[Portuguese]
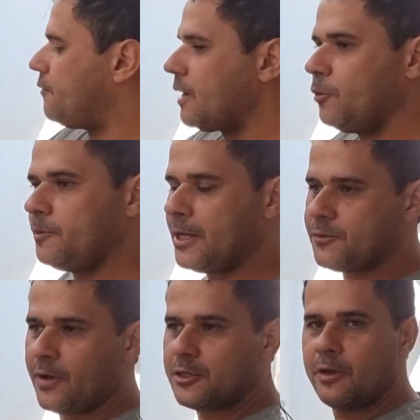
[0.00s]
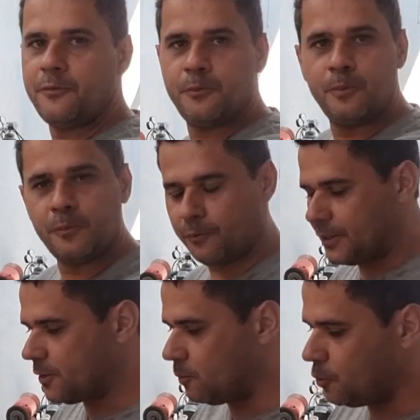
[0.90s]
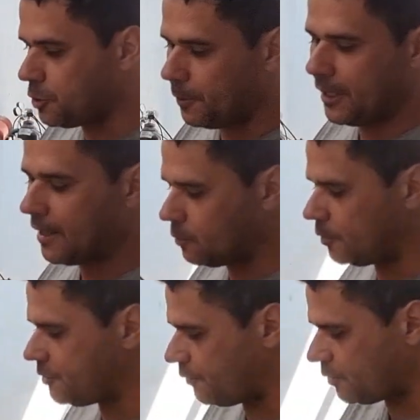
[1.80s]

vai ficar muito mais fácil. Vai, vai ser um multiplicador de